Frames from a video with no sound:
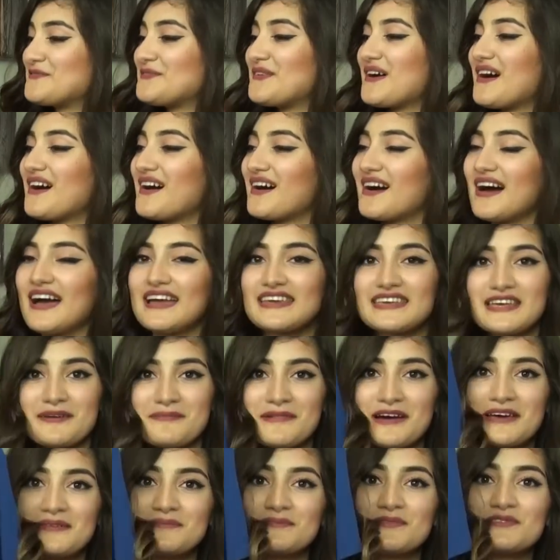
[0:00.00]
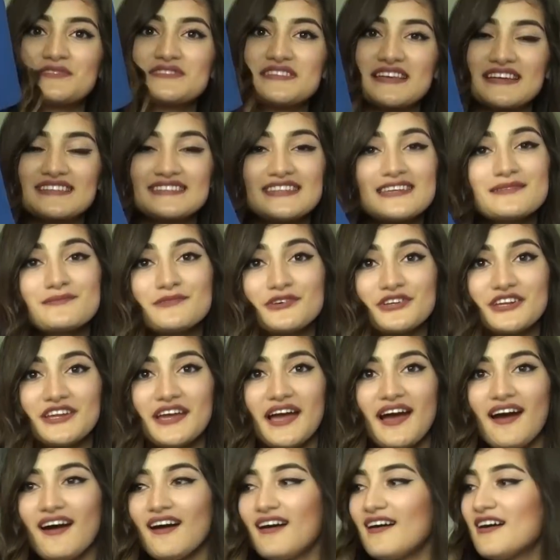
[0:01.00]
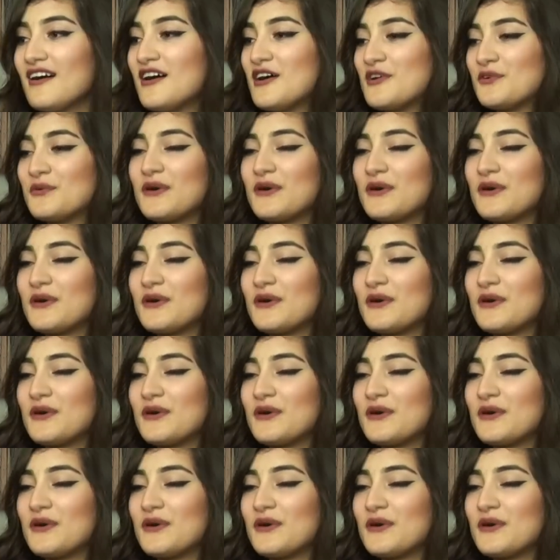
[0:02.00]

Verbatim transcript: فهي كمان بلوزه كثير مريحه